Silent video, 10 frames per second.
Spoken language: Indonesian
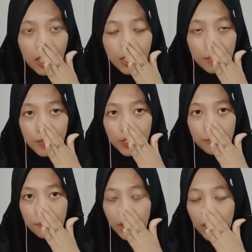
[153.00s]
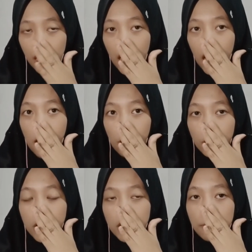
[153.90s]
Teman-teman, kalau
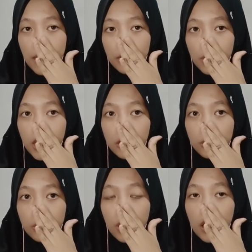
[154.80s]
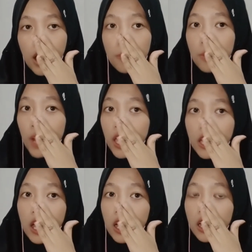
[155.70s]
jadi patung itu nggak boleh
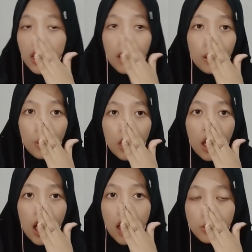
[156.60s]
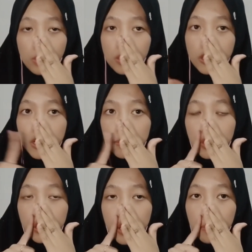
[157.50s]
gerak-gerak loh ya, harus diem,
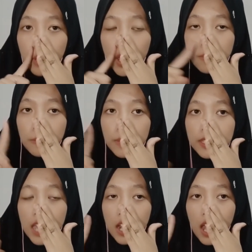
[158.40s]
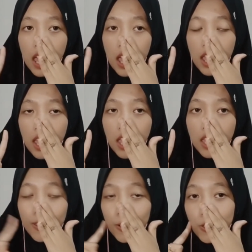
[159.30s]
tidak boleh berbicara.
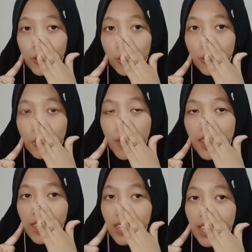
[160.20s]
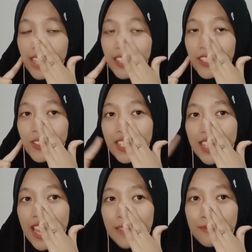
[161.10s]
Terus tungguin instruksi
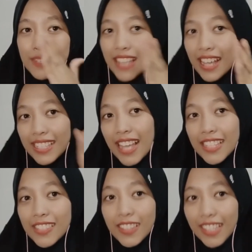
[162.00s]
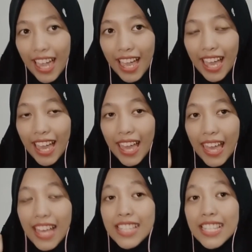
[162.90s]
dari Miss yang selanjutnya.
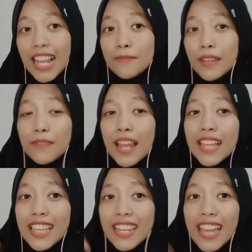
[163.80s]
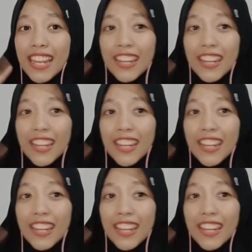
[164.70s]
Selamat belajar dari